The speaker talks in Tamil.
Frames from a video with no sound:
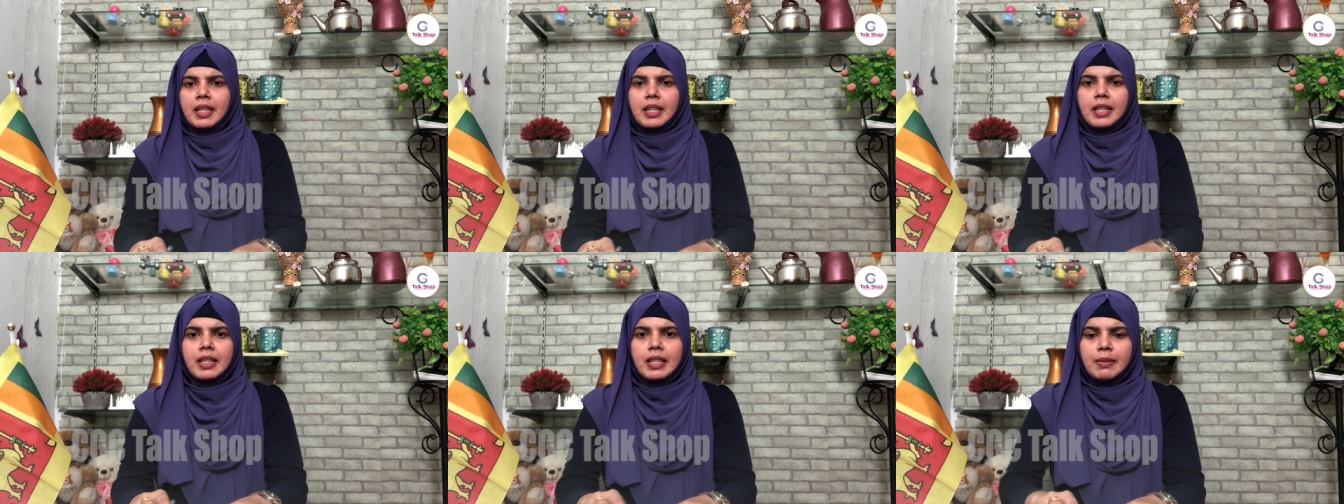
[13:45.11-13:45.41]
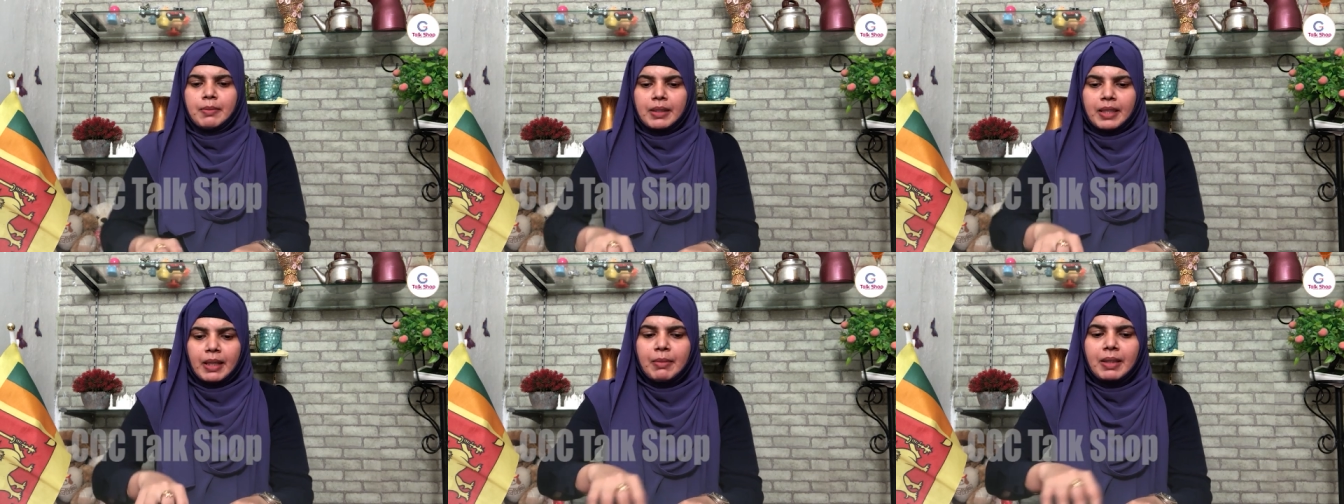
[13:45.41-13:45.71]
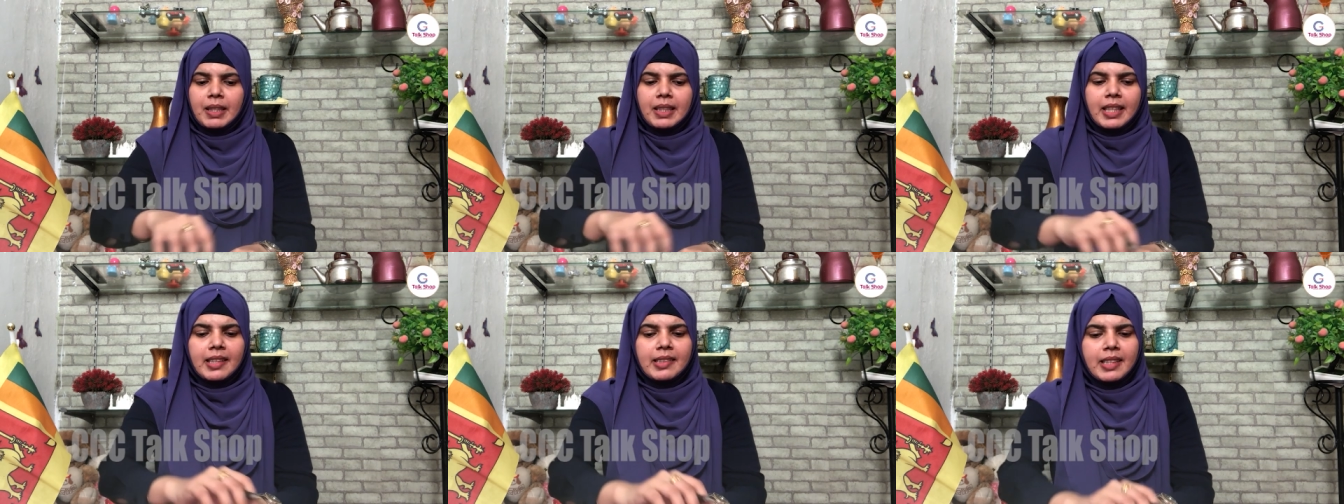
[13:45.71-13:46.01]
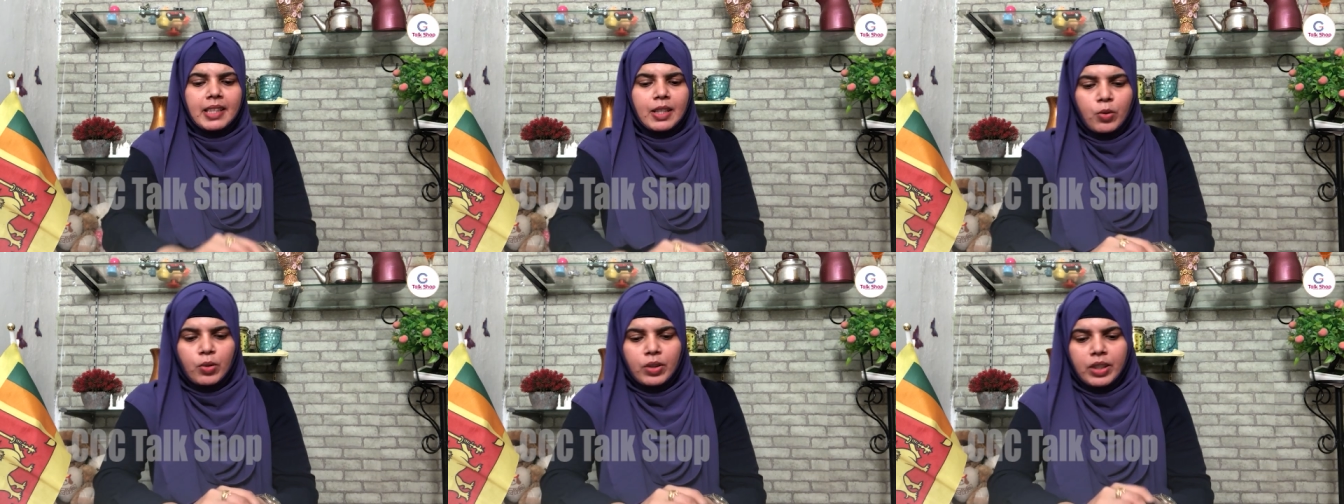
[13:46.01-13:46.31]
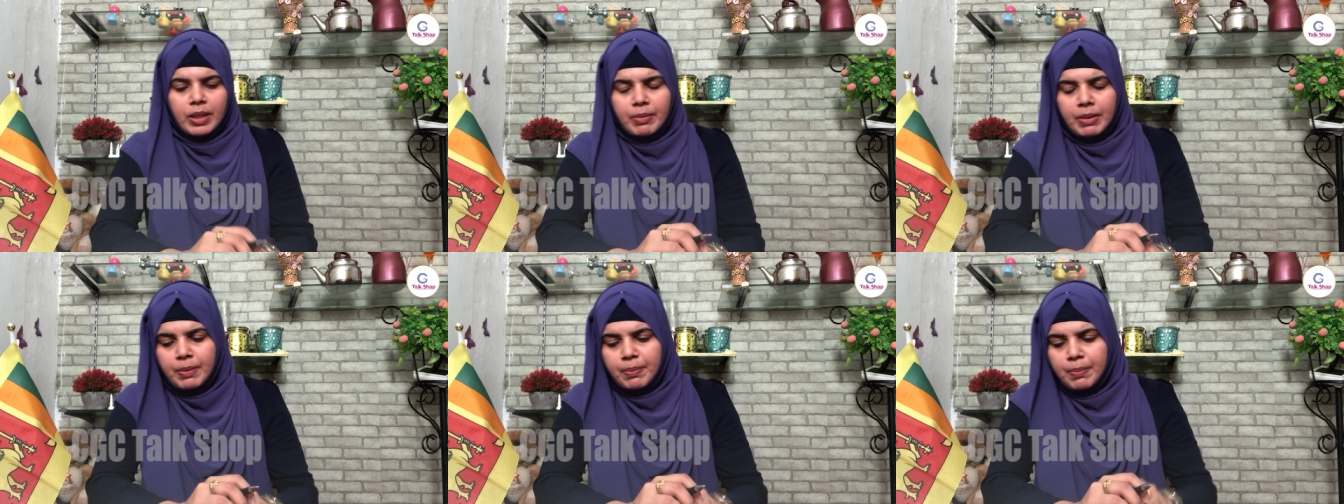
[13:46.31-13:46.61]
மாட்டாங்க இப்போ தமிழ் தேசிய
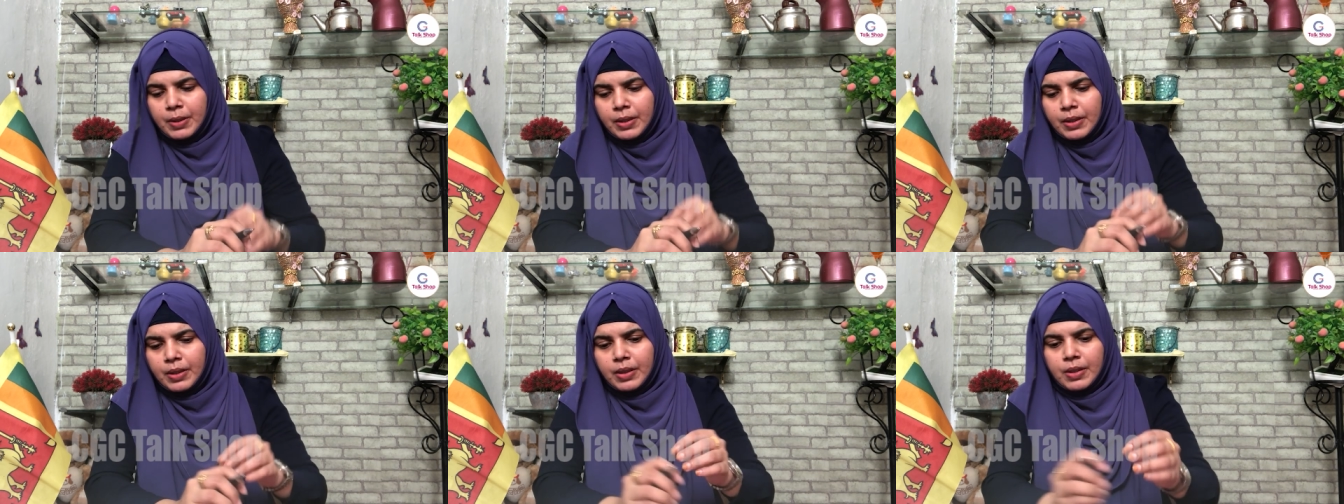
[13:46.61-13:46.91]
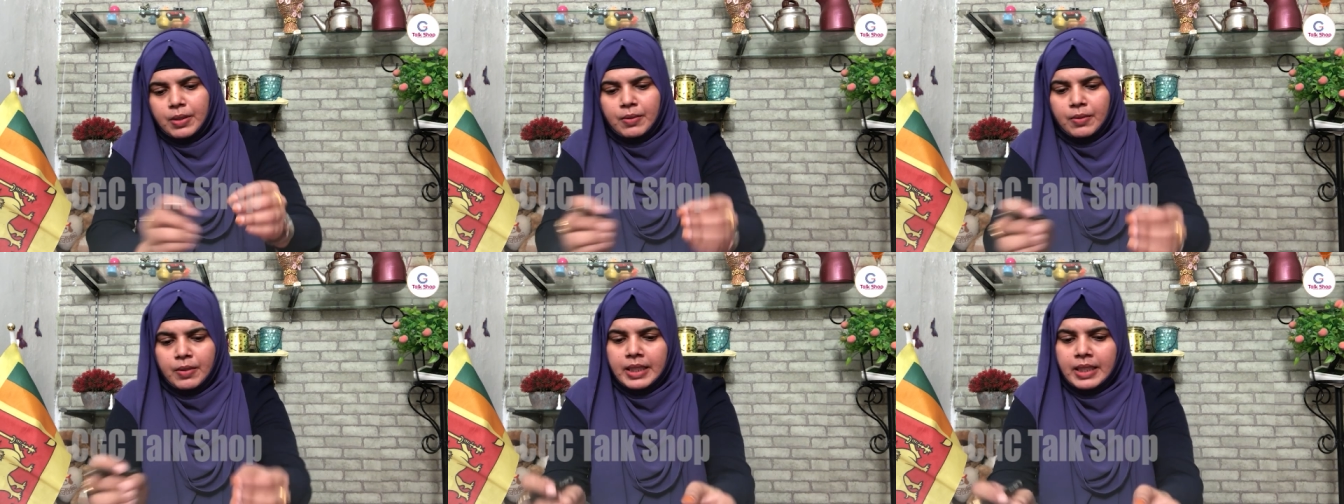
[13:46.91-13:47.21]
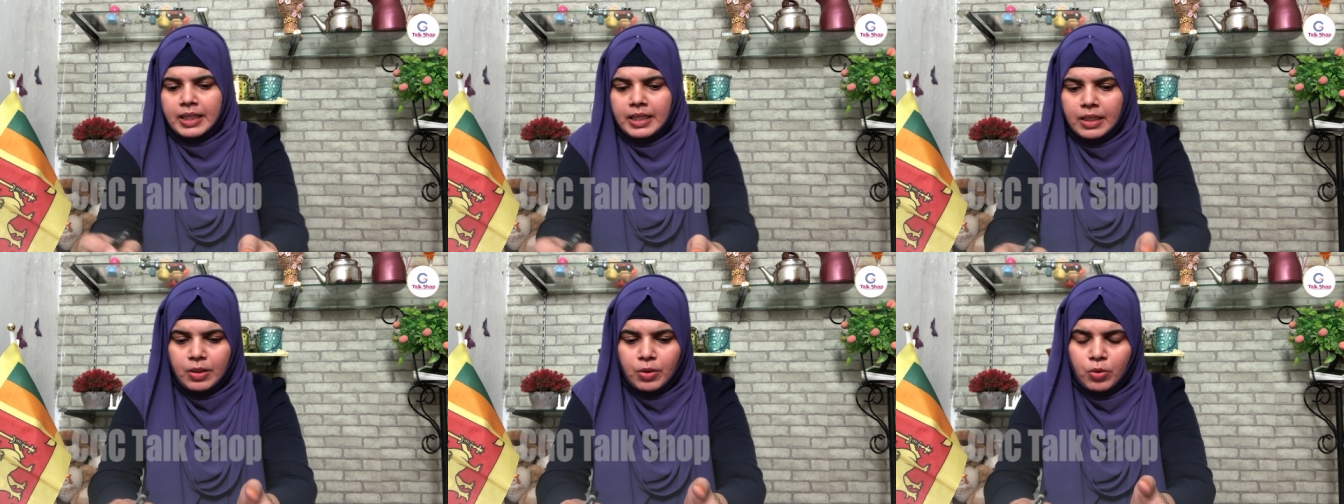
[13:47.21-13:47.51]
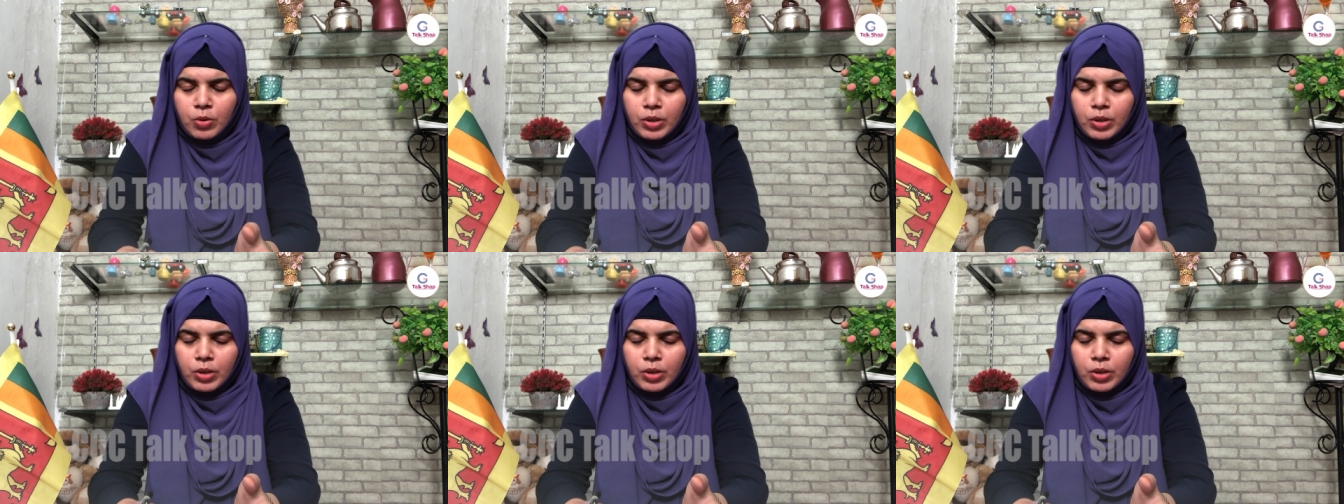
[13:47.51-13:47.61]
கூட்டமைப்புக்கும் வந்து